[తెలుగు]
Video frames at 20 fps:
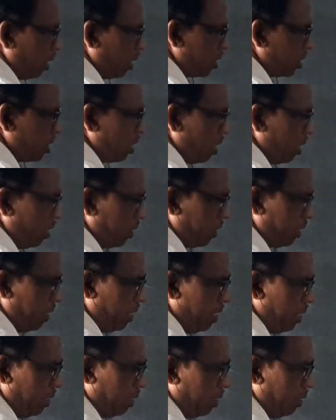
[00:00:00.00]

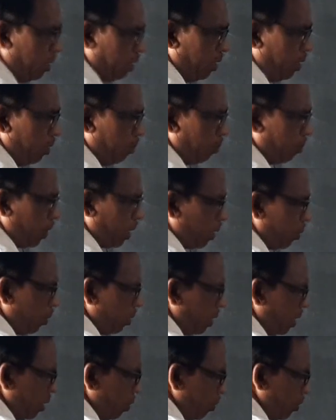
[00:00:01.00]
దక్షిణానికి
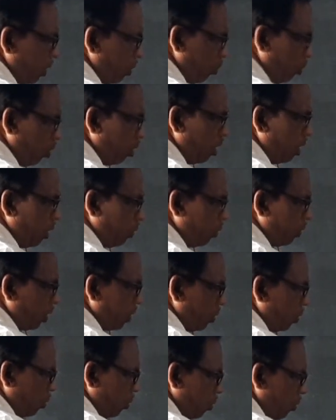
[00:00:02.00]
పడమరగా ఉండే మూలని
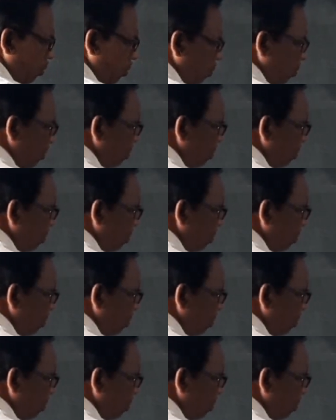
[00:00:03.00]
ఏమంటారు